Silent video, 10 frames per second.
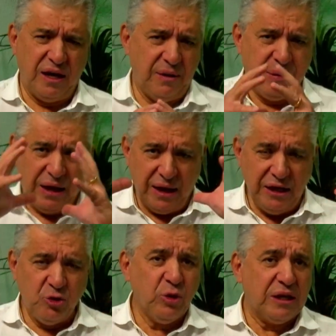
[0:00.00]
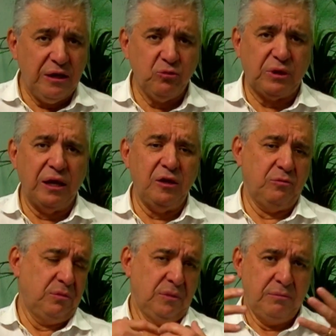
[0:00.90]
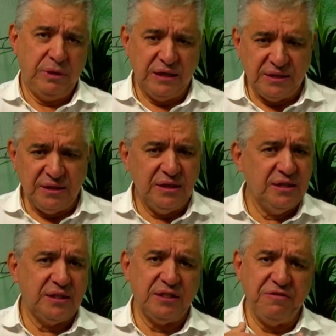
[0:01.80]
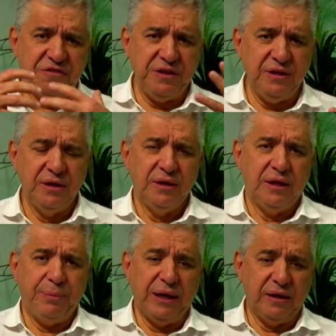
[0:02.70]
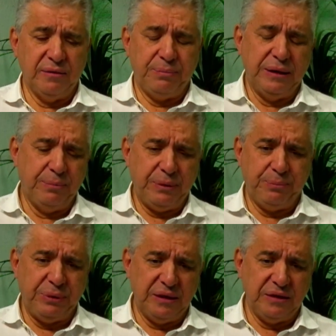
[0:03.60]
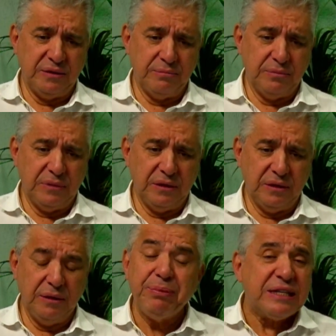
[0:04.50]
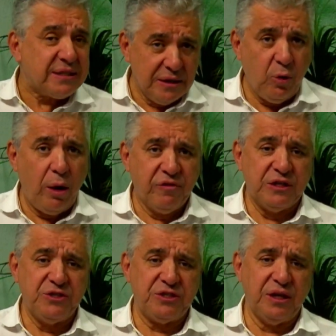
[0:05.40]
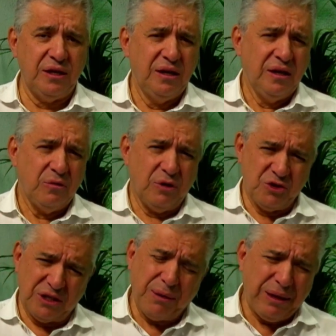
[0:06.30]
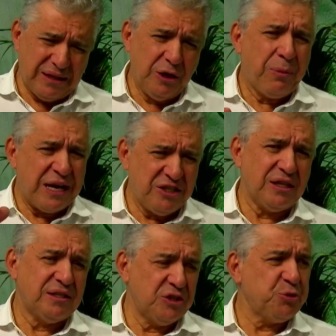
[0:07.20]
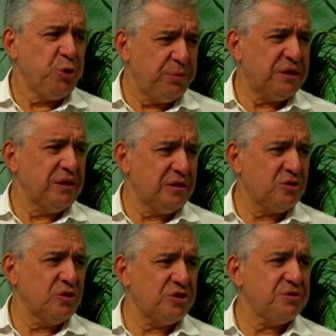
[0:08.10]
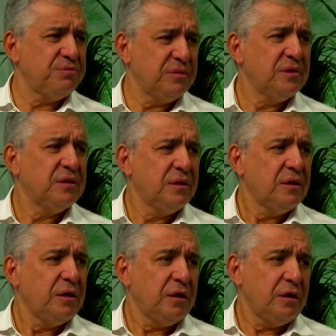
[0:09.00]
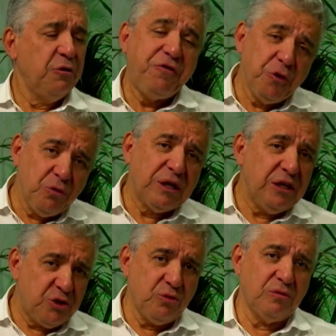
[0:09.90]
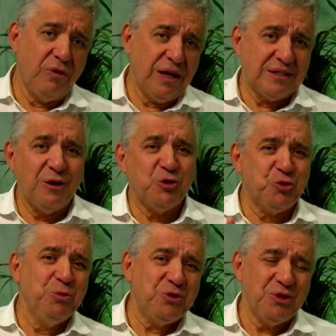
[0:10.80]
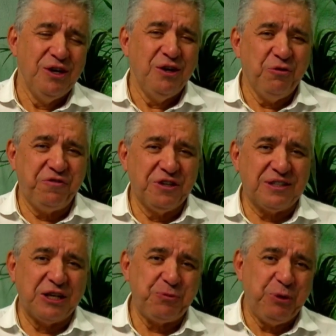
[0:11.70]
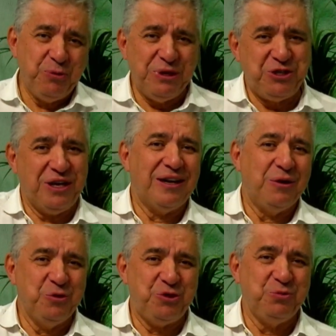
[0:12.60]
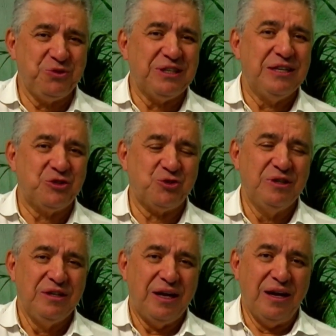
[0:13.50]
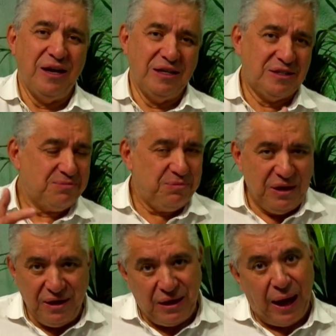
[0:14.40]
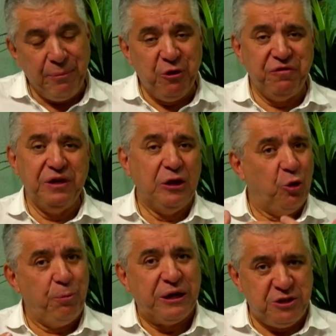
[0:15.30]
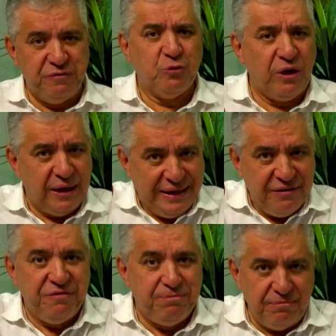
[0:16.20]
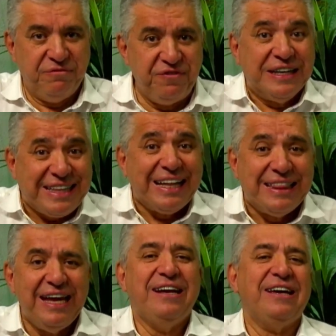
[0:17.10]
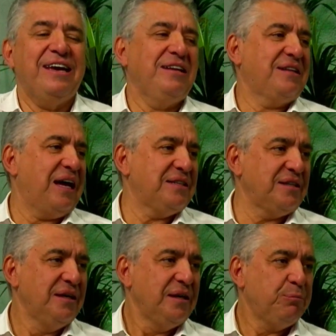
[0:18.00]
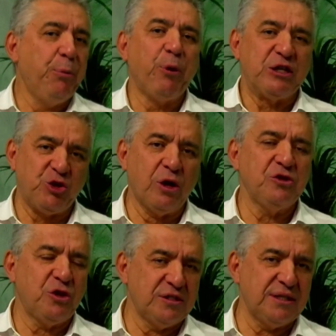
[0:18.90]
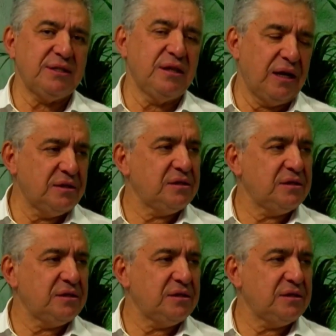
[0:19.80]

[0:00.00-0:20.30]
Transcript: a, a leitura que eu tenho pelas andanças, enfim, pela, pela é, impressão óbvia que a gente tem. Agora já está batendo mais de 300 mil habitantes hoje. Mais de 300 mil habitantes. Eu fui um crítico com relação aos números ofertados pelo IBGE no último censo. Certo. Aliás, é, a meu ver, incompatível com a verdadeira realidade o, populacional de nossa é, cidade.